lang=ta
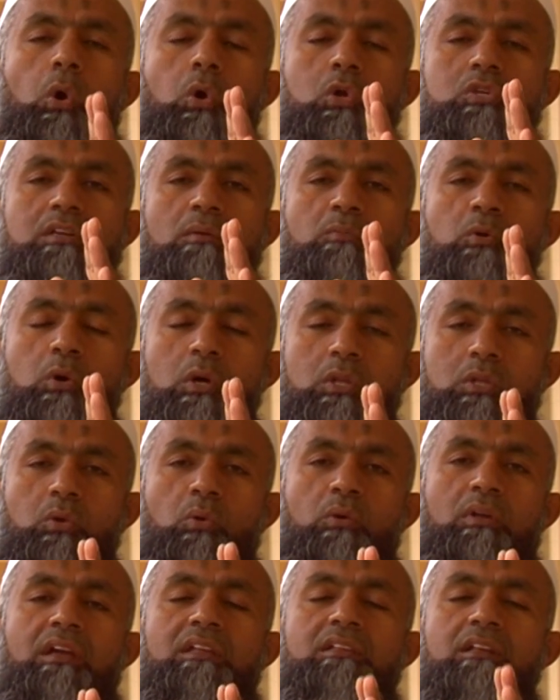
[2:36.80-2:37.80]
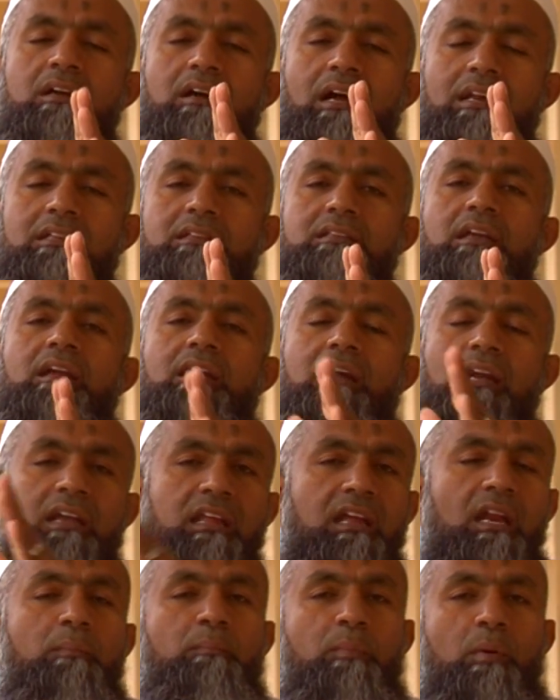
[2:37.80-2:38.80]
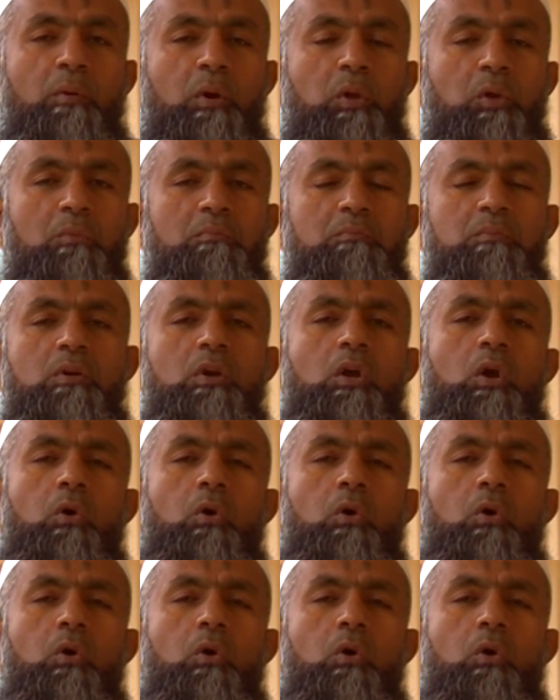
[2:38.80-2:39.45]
ஒரு சமூகத்தினுடைய எதிர்காலத்தை கட்டியெழுப்ப முடியும்